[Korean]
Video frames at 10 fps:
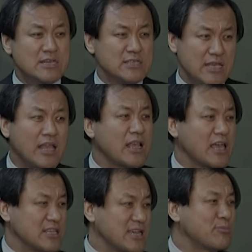
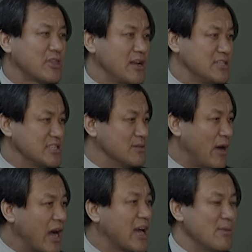세상에 찹쌀 지금
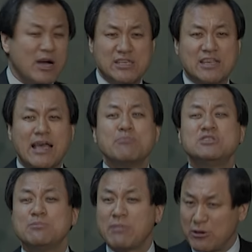한 가마니에
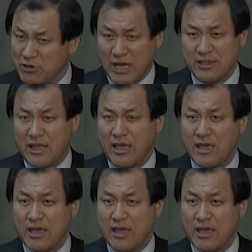30만 원 한대.